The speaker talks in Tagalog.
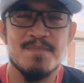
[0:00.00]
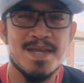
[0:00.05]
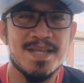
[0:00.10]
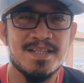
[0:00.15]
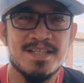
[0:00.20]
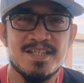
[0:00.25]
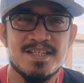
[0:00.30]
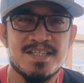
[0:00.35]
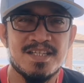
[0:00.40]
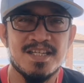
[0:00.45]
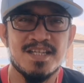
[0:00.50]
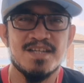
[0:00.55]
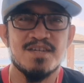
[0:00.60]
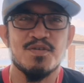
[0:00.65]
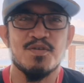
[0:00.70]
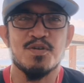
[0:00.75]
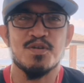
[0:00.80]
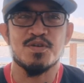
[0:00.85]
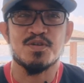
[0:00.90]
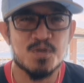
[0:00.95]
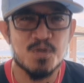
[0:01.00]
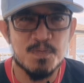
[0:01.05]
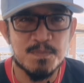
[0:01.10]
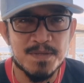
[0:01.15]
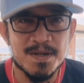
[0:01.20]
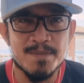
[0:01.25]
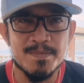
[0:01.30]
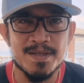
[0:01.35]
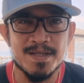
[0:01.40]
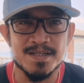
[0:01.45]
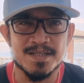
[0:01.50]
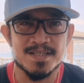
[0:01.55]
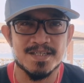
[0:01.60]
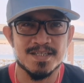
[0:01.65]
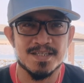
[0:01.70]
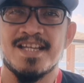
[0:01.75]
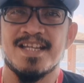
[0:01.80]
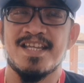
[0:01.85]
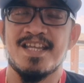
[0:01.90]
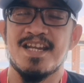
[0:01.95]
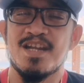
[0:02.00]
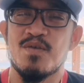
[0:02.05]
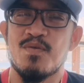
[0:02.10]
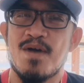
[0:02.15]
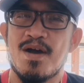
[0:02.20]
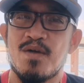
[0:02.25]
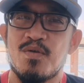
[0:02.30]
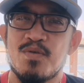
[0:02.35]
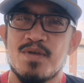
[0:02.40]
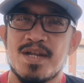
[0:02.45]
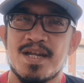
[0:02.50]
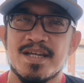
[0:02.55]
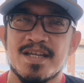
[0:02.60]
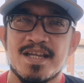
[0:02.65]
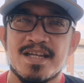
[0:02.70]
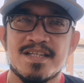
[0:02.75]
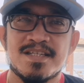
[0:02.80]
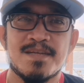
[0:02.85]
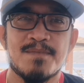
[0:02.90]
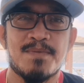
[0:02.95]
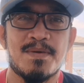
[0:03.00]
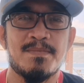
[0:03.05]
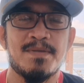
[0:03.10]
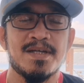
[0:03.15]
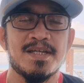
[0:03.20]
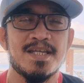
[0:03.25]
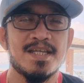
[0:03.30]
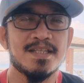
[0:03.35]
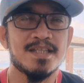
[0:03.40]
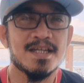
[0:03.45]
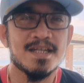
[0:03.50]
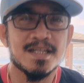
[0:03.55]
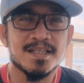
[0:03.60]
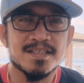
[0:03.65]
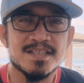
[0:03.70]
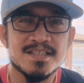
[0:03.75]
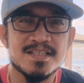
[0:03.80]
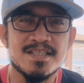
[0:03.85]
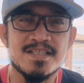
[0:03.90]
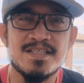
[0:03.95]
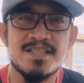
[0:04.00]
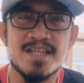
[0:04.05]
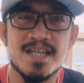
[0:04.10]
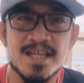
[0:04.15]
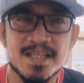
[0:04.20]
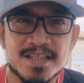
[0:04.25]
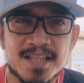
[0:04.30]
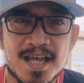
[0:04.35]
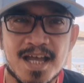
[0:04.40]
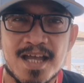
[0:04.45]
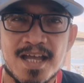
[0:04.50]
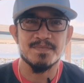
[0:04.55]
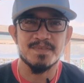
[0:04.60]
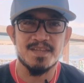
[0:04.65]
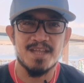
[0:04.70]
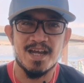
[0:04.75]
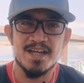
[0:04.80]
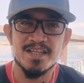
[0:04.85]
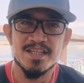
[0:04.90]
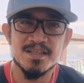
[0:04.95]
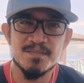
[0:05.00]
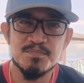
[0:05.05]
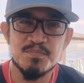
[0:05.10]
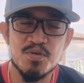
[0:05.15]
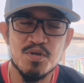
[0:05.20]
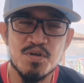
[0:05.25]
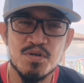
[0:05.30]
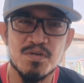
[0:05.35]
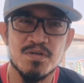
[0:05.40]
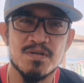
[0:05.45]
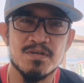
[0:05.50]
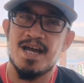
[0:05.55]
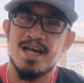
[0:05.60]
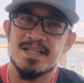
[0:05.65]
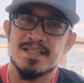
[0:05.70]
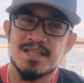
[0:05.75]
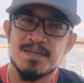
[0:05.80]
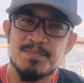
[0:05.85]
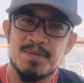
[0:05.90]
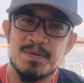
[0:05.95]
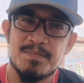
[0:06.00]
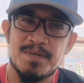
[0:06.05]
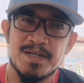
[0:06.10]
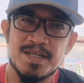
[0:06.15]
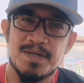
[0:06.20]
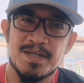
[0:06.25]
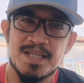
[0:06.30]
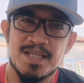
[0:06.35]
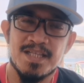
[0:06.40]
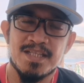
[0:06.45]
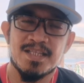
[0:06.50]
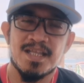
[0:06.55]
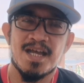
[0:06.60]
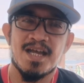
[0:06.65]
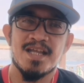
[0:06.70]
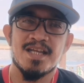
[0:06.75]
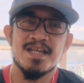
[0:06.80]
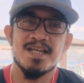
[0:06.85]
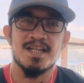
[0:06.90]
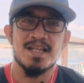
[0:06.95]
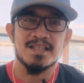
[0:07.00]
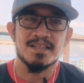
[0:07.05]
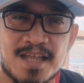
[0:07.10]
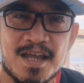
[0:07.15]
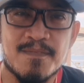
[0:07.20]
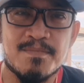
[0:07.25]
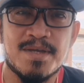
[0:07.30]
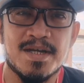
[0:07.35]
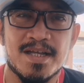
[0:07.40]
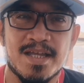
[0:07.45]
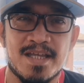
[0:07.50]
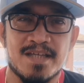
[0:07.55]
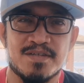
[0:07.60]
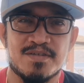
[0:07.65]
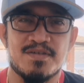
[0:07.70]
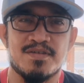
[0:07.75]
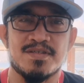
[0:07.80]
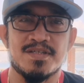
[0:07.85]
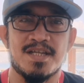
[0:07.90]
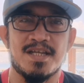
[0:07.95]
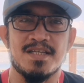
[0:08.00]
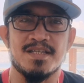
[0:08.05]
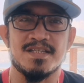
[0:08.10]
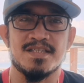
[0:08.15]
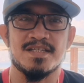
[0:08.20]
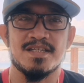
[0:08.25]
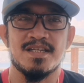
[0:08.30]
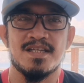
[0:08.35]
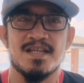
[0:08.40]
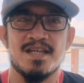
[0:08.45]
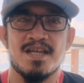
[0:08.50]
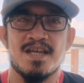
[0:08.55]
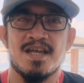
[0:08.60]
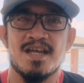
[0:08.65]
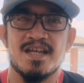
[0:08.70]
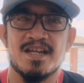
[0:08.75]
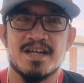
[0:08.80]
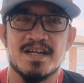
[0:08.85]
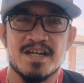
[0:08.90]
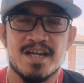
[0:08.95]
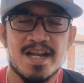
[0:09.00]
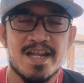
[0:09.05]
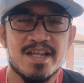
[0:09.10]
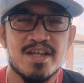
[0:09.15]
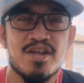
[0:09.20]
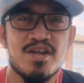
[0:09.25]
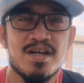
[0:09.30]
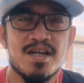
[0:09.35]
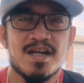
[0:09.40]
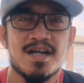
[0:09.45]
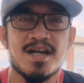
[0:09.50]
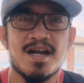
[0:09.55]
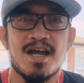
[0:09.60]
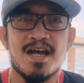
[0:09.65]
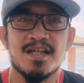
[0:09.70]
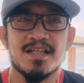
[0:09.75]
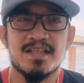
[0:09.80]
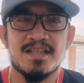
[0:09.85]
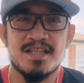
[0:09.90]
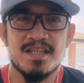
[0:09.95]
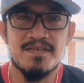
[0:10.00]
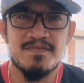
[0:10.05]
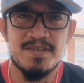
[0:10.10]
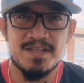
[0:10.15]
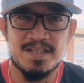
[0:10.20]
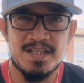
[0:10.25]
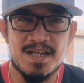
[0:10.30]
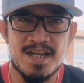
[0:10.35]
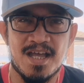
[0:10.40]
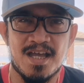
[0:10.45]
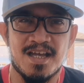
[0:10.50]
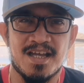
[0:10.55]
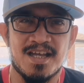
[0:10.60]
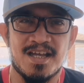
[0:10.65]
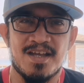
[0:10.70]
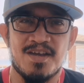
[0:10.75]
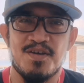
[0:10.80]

medicine, or supplements. Ginawa ko lang yan sa pamagitan ng dieta, diet po, at sa pamagitan ng tamang exercise regular activity lang.